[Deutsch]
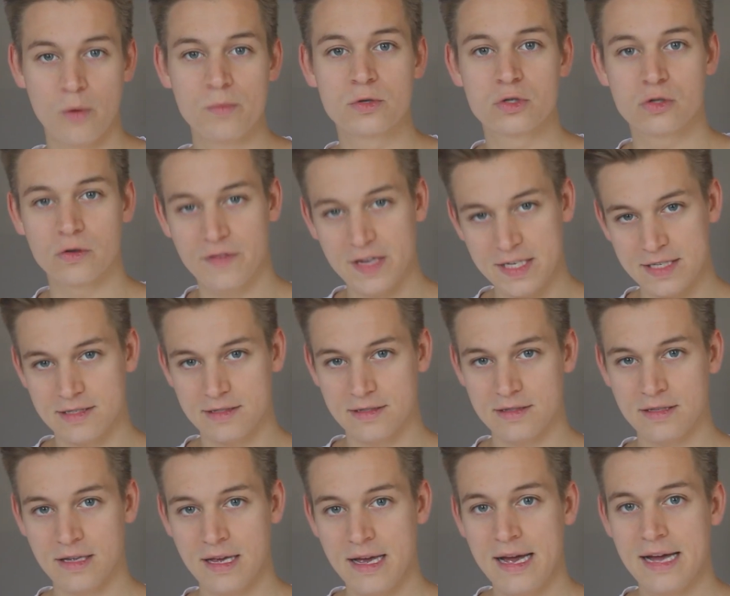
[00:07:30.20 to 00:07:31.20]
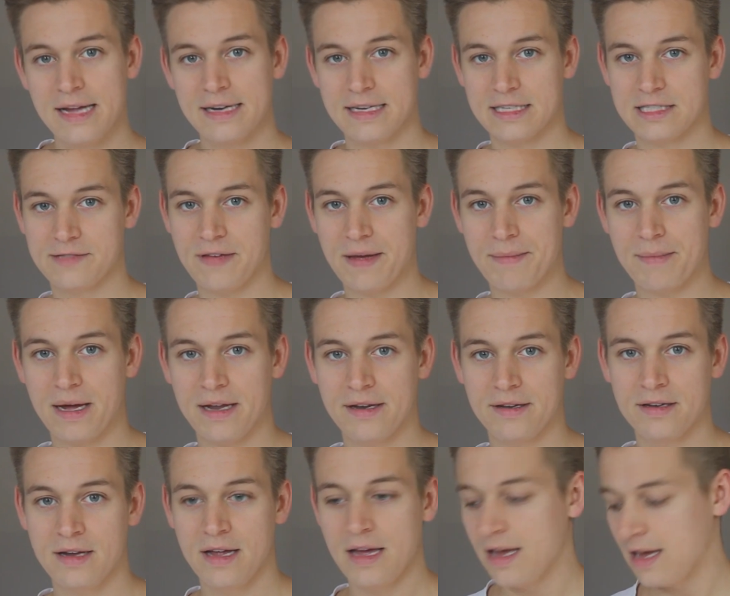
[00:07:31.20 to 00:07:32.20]
um zu wissen, dass wenn
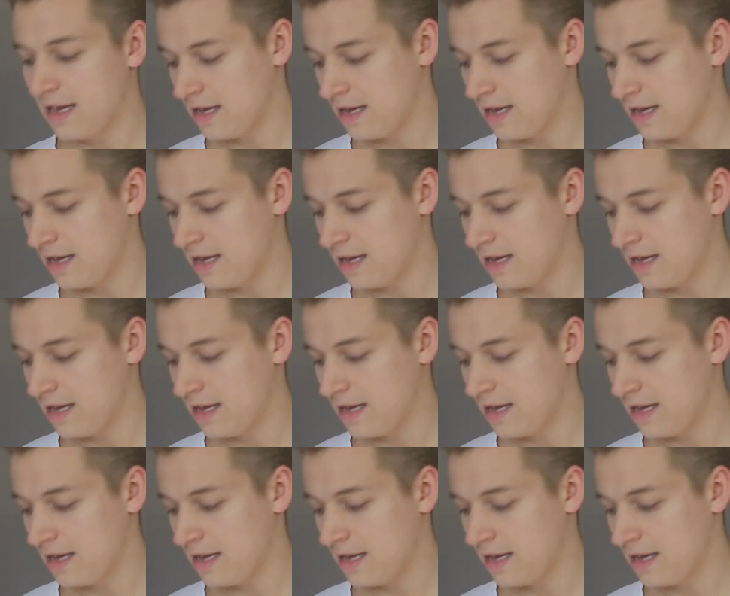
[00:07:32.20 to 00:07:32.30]
man